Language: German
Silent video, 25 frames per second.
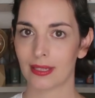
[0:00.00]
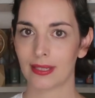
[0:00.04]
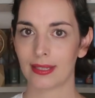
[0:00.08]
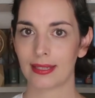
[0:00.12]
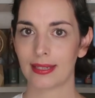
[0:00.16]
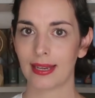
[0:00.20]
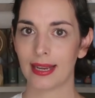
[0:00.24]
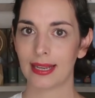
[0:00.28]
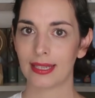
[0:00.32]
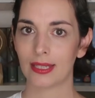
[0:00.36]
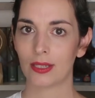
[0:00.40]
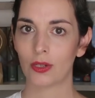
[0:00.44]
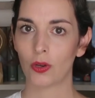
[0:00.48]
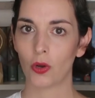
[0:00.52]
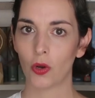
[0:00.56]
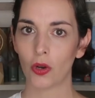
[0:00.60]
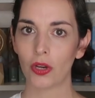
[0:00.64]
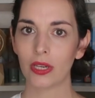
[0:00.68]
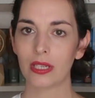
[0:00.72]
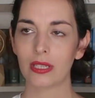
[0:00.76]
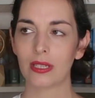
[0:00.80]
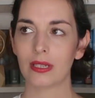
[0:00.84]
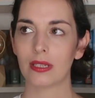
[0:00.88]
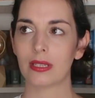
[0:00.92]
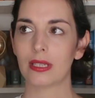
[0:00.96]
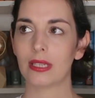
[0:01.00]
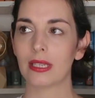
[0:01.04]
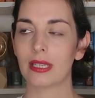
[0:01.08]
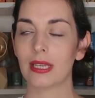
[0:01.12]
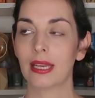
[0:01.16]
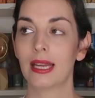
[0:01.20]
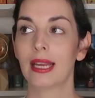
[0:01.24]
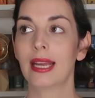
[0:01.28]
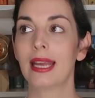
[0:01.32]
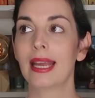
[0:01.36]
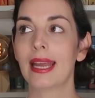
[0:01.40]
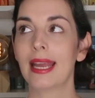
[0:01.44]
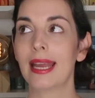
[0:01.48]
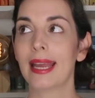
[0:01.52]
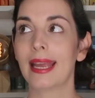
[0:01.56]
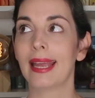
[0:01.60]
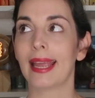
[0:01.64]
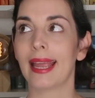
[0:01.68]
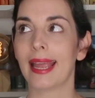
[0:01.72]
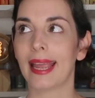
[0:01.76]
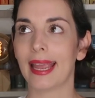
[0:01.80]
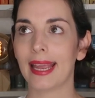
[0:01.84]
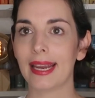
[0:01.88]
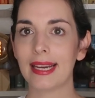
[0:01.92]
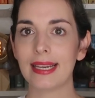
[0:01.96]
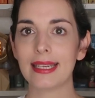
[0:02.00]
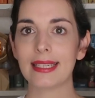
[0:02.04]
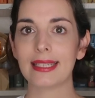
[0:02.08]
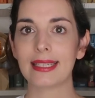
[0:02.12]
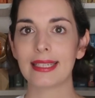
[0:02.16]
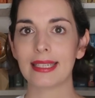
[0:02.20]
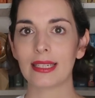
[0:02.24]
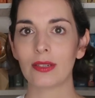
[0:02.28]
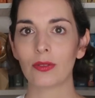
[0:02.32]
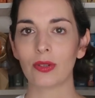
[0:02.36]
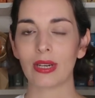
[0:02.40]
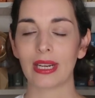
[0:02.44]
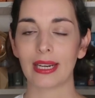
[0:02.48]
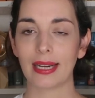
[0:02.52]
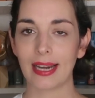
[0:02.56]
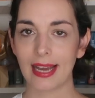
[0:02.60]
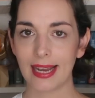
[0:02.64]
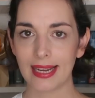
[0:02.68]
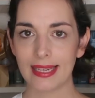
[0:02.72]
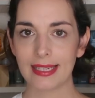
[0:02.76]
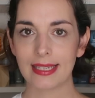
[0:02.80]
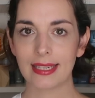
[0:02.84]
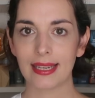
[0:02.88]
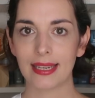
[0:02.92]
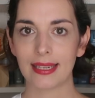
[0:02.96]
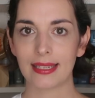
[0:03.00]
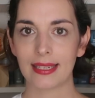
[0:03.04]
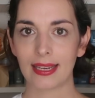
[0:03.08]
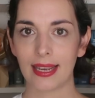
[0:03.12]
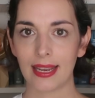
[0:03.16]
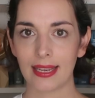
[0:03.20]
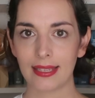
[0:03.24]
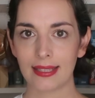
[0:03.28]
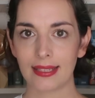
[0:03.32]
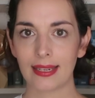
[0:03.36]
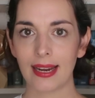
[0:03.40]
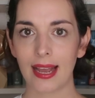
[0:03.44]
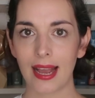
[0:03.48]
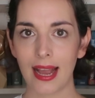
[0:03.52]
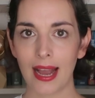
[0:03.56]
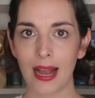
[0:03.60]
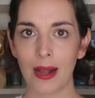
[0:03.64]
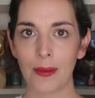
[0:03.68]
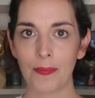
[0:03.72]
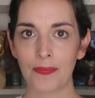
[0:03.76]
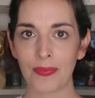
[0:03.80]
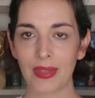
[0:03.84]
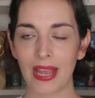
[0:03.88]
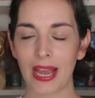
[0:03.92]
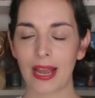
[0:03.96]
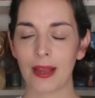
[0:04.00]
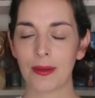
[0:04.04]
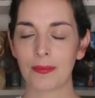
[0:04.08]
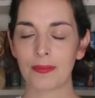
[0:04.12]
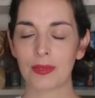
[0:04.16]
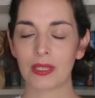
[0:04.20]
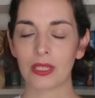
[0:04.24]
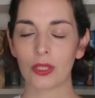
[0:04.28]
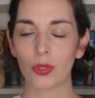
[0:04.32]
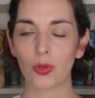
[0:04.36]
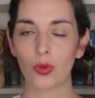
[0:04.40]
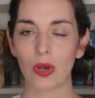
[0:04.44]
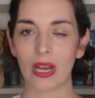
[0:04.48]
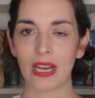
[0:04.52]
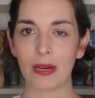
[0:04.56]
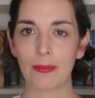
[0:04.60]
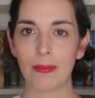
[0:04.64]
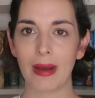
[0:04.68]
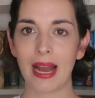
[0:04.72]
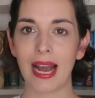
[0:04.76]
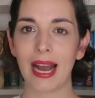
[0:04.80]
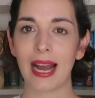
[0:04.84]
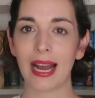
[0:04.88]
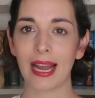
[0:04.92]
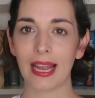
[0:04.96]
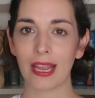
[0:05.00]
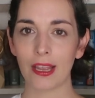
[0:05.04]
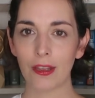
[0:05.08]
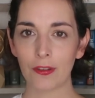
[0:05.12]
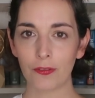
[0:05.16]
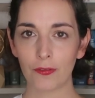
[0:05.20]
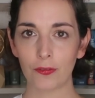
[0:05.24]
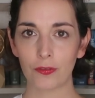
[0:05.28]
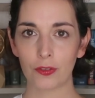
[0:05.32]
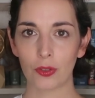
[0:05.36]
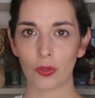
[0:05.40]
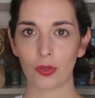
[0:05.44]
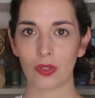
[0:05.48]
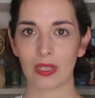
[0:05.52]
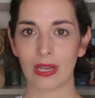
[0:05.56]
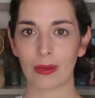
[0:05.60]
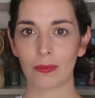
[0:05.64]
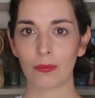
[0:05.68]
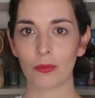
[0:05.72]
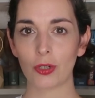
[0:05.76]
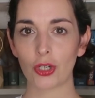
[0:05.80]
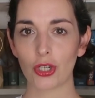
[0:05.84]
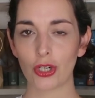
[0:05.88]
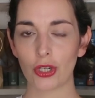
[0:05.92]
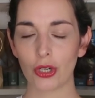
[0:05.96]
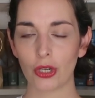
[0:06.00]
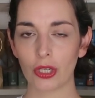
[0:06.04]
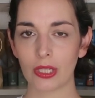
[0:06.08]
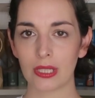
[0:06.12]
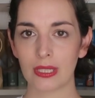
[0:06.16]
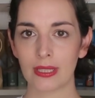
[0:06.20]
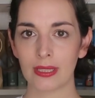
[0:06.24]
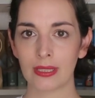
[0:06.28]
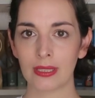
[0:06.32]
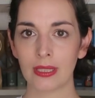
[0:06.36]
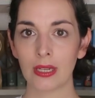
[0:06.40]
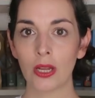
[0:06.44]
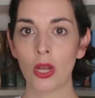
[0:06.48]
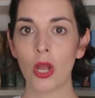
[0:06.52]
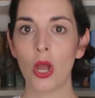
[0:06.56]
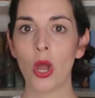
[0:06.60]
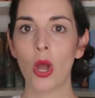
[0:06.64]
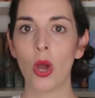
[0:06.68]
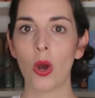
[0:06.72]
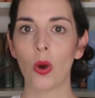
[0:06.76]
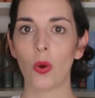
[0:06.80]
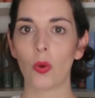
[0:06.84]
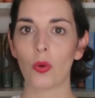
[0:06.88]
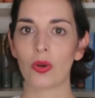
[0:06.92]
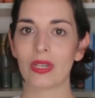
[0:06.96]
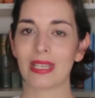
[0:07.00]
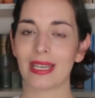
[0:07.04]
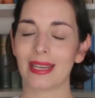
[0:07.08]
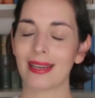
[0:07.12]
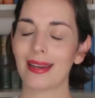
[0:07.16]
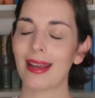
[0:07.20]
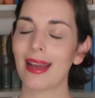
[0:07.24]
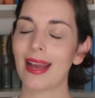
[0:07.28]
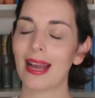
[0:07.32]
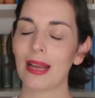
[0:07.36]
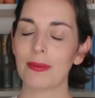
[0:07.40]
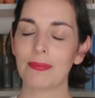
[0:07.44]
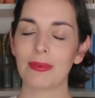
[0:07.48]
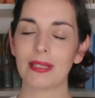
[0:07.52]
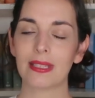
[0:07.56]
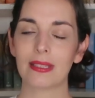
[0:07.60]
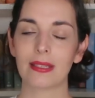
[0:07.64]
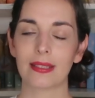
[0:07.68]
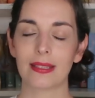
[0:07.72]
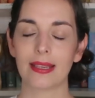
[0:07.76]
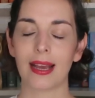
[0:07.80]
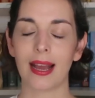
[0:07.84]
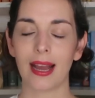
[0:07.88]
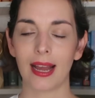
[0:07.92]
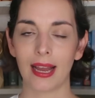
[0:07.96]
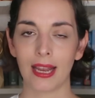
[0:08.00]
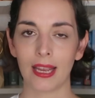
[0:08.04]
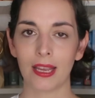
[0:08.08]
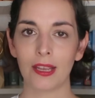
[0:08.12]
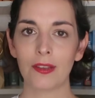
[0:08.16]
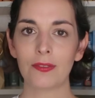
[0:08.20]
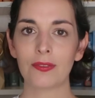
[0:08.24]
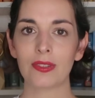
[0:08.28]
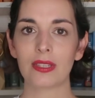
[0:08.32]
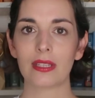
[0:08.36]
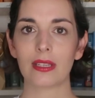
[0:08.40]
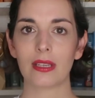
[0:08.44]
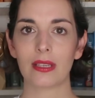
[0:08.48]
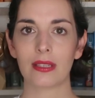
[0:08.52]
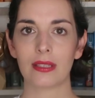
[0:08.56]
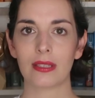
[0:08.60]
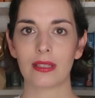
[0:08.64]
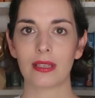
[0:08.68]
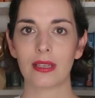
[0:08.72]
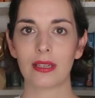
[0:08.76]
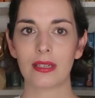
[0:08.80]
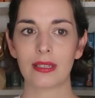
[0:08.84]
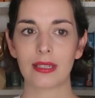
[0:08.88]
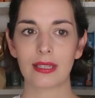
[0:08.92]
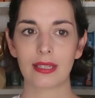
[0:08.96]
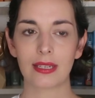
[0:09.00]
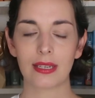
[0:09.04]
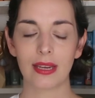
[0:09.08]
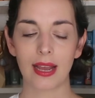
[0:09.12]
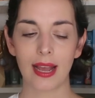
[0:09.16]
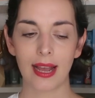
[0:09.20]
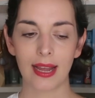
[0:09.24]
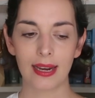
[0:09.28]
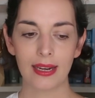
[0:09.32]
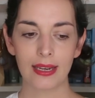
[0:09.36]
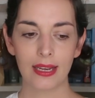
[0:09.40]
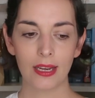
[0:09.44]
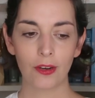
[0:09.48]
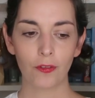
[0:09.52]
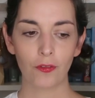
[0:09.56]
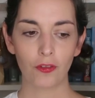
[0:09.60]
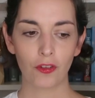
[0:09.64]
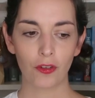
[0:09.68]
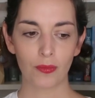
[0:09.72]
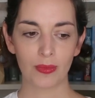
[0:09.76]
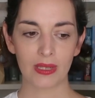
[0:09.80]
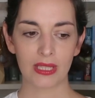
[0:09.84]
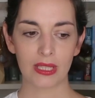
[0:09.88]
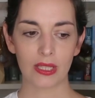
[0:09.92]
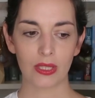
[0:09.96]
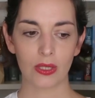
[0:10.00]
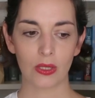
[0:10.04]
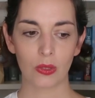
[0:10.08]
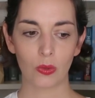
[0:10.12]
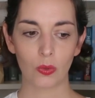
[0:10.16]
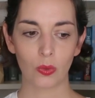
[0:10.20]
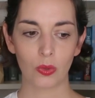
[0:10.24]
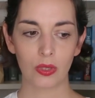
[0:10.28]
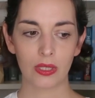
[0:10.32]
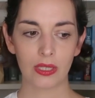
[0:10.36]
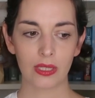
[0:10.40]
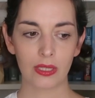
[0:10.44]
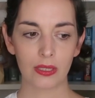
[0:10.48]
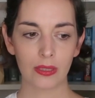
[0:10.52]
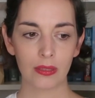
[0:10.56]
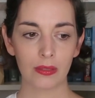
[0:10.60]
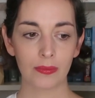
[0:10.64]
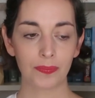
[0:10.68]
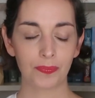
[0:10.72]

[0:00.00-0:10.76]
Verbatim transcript: Das heißt, Leute, die ähnliche oder gleiche Interessen haben, haben sich zu einem Hive zusammengeschlossen und innerhalb dieses Hives sind alle Informationen